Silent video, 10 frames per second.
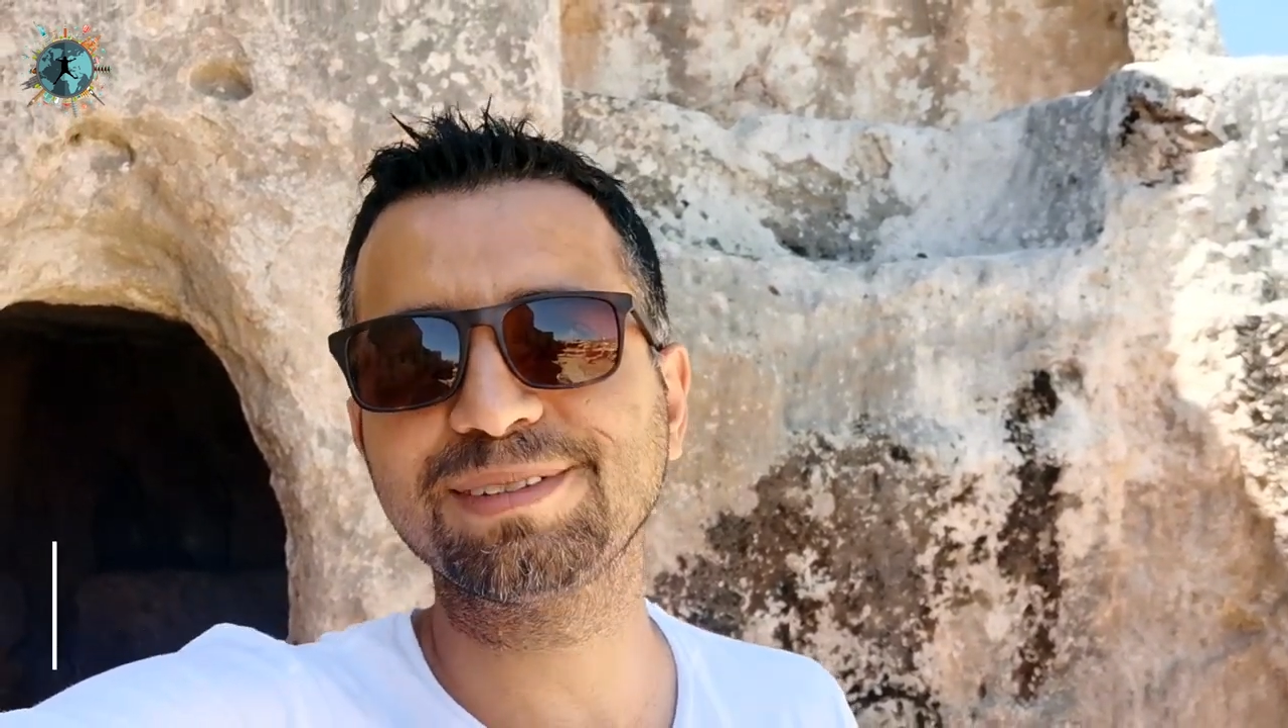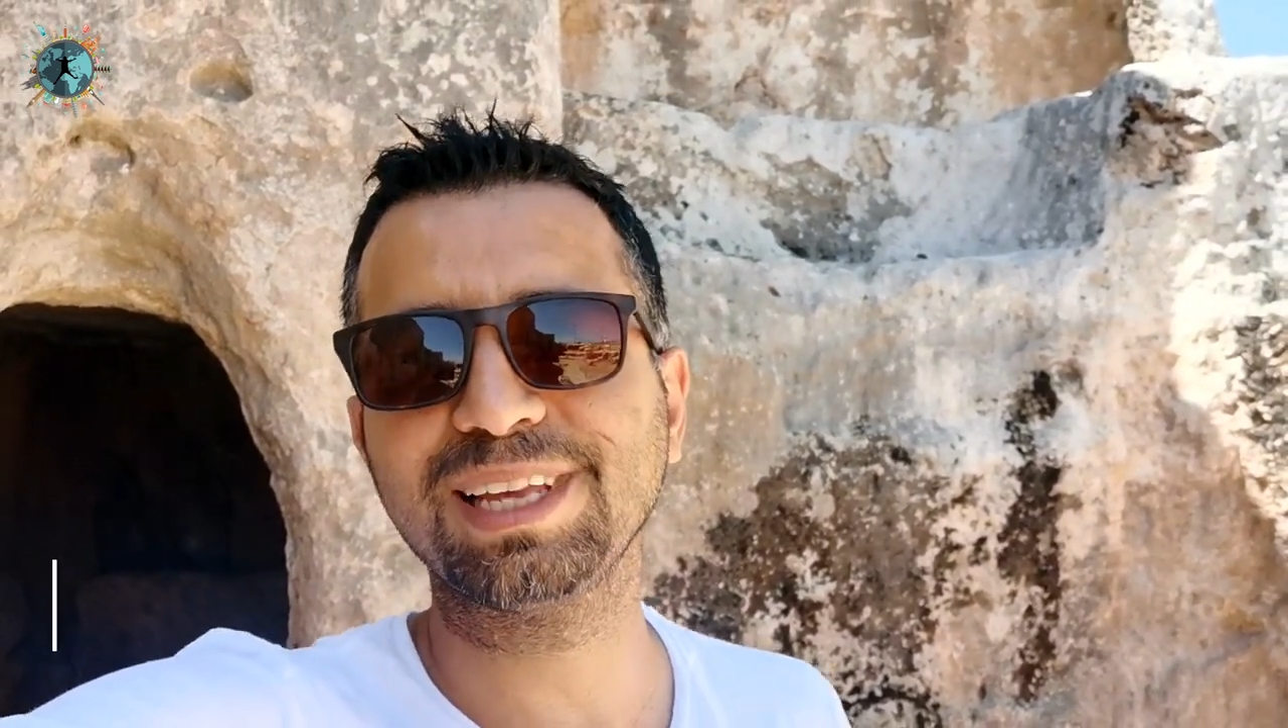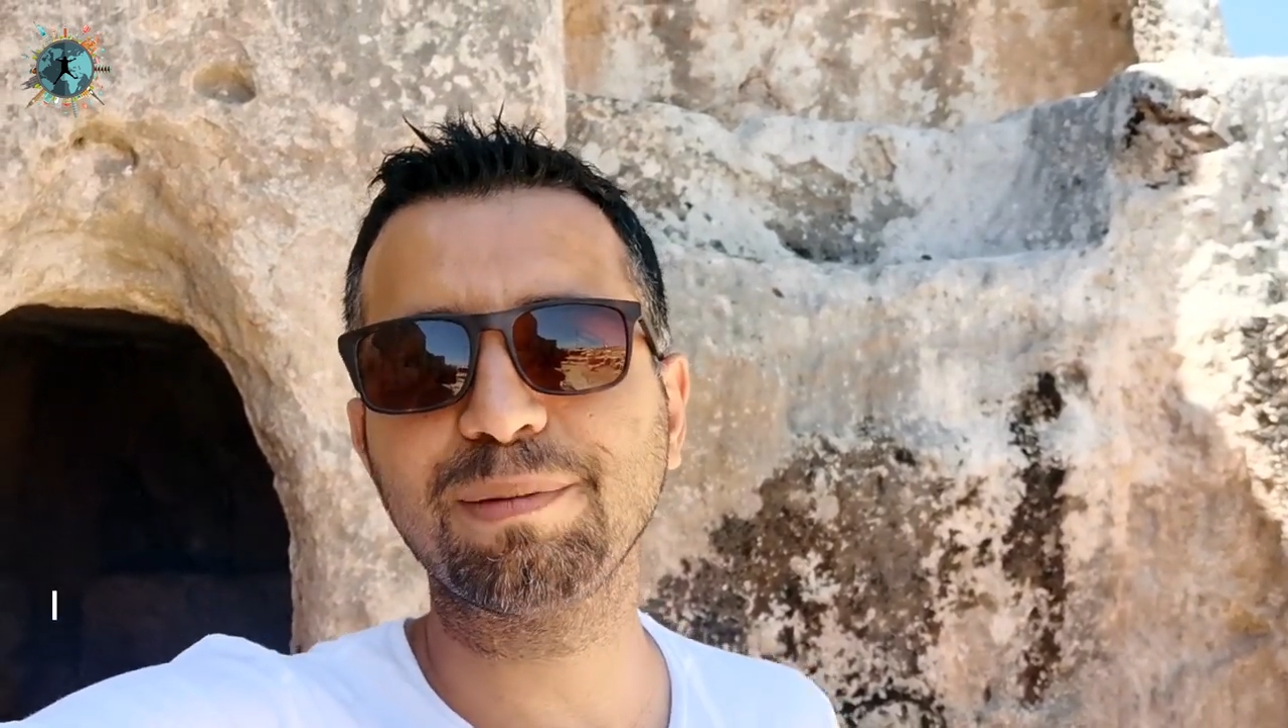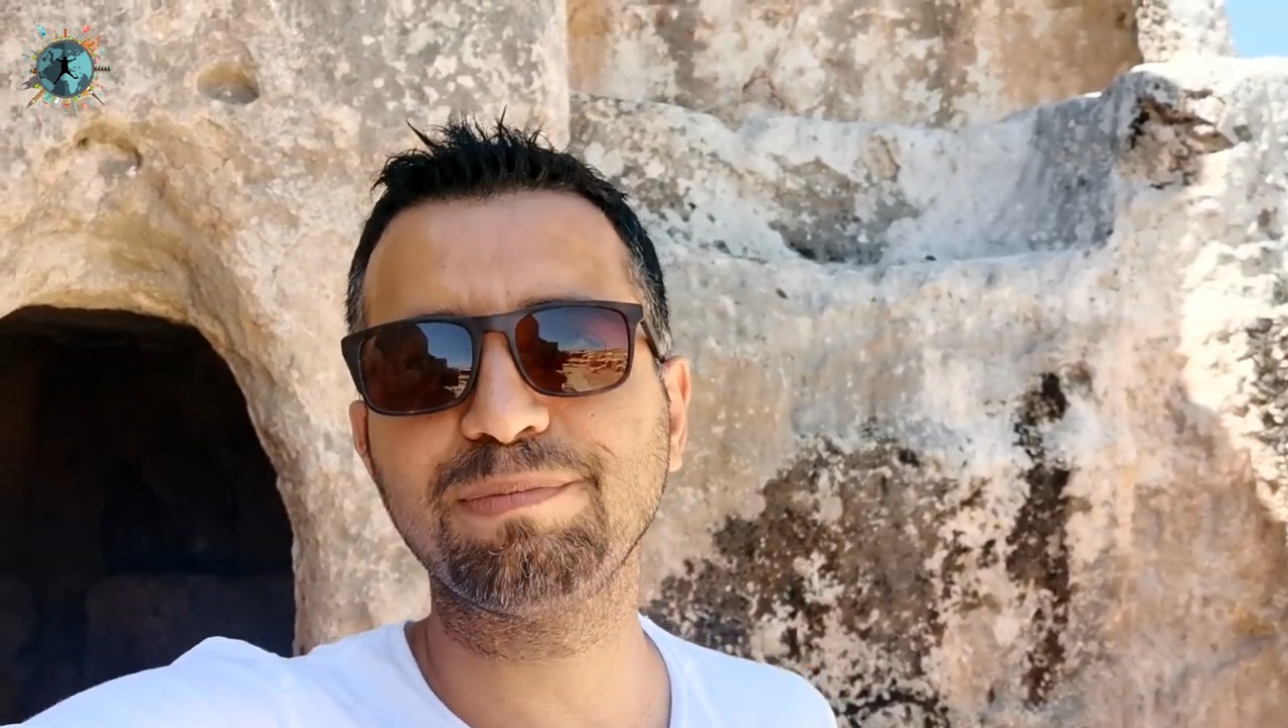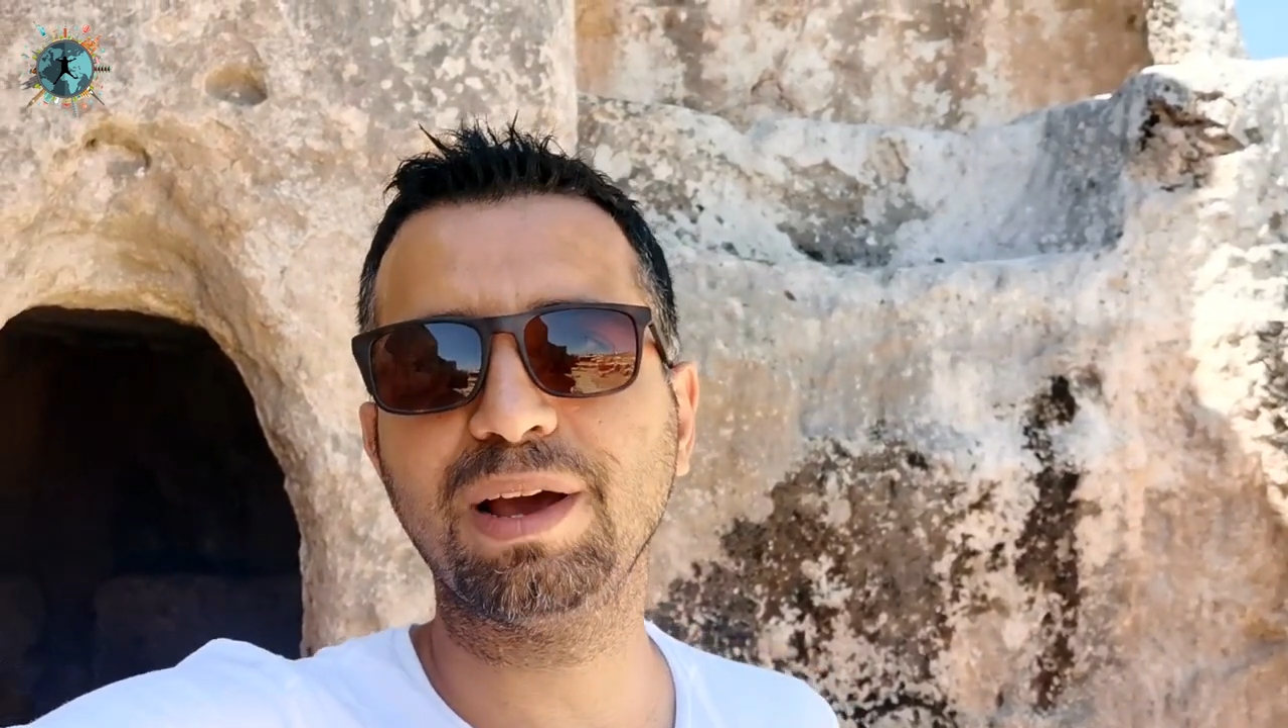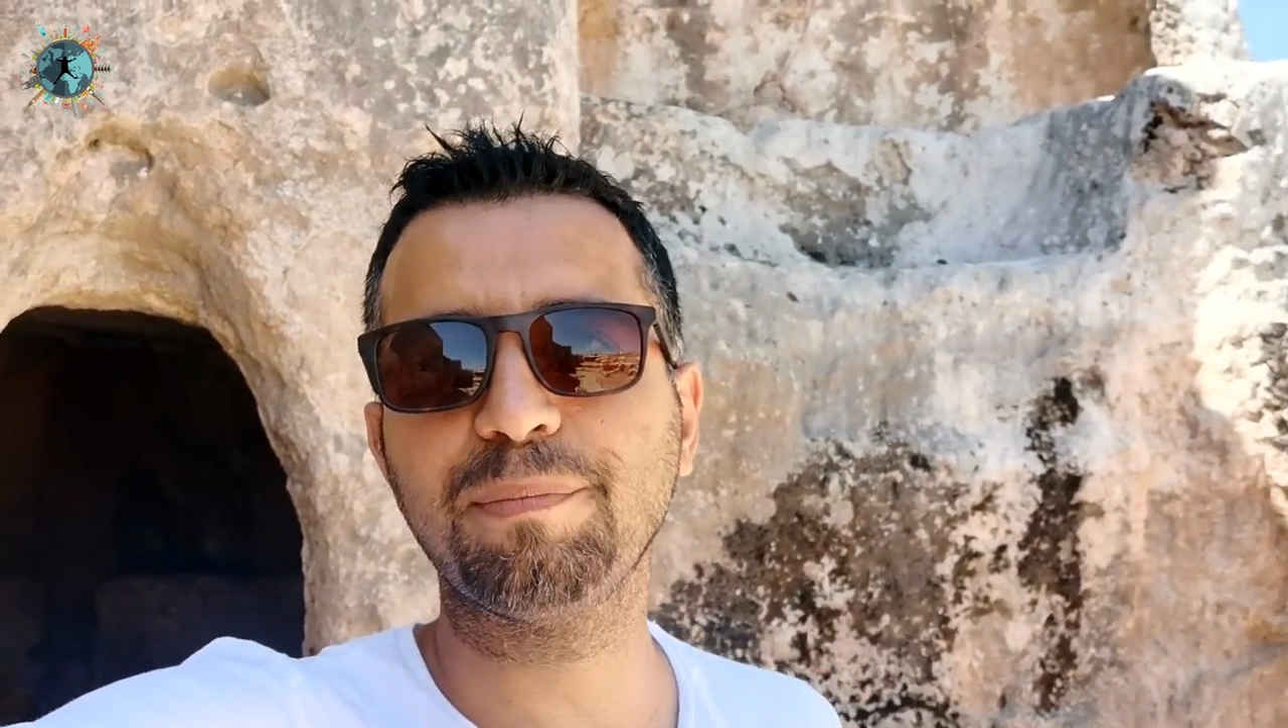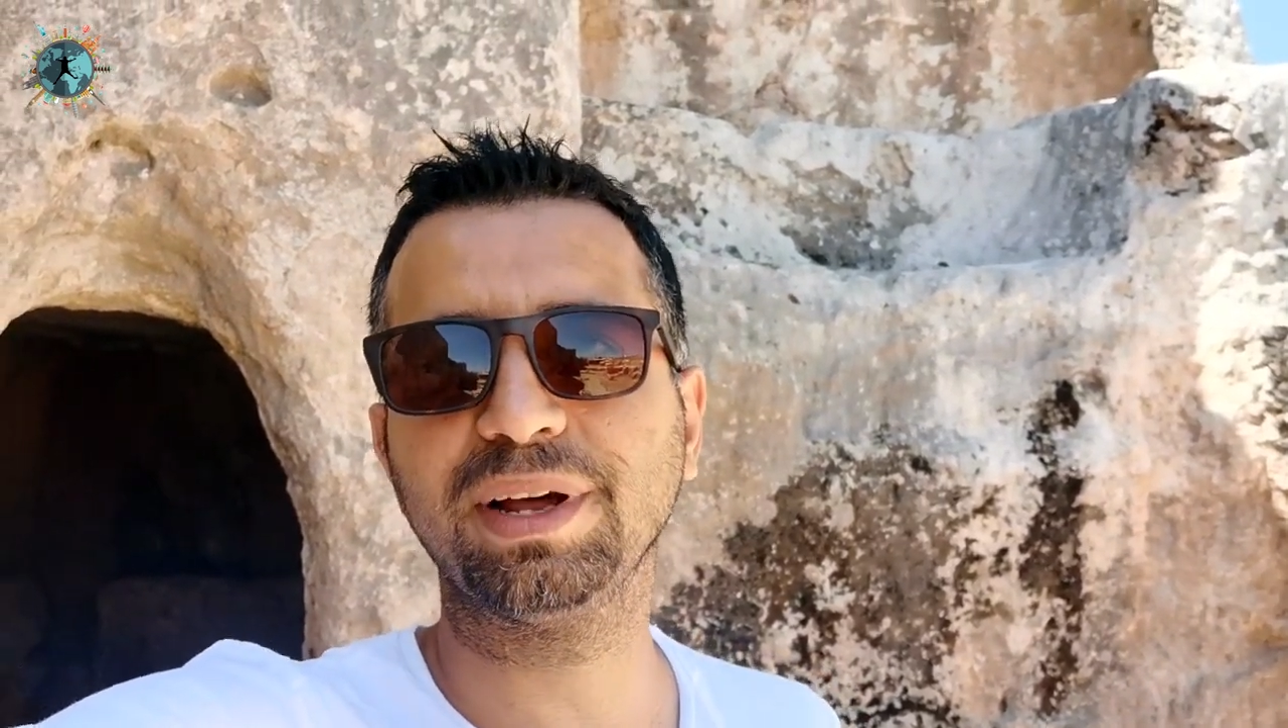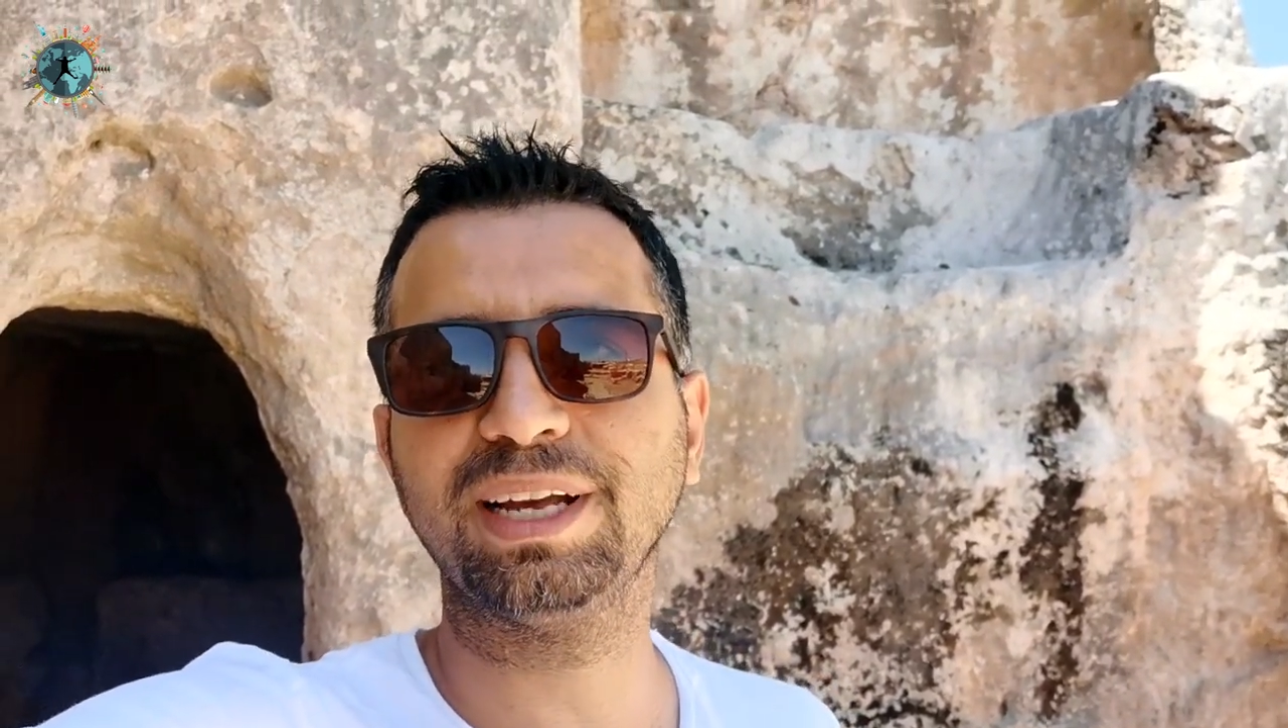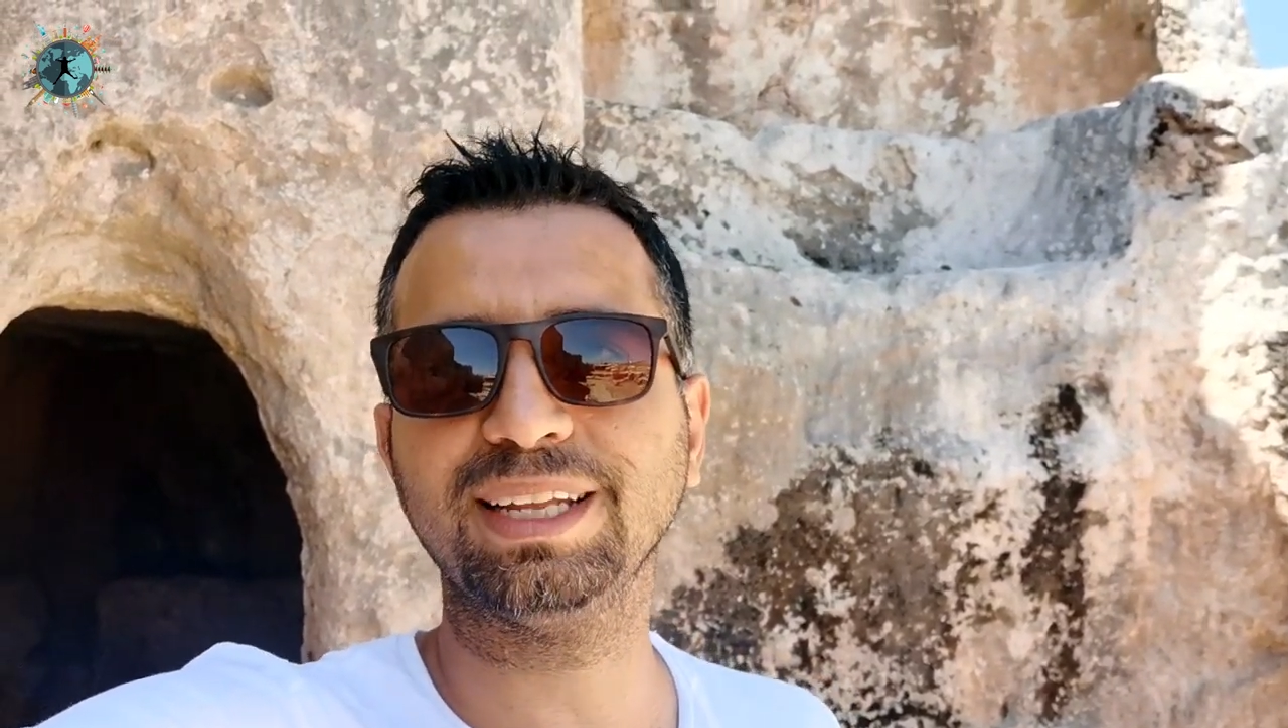sahipliği yapan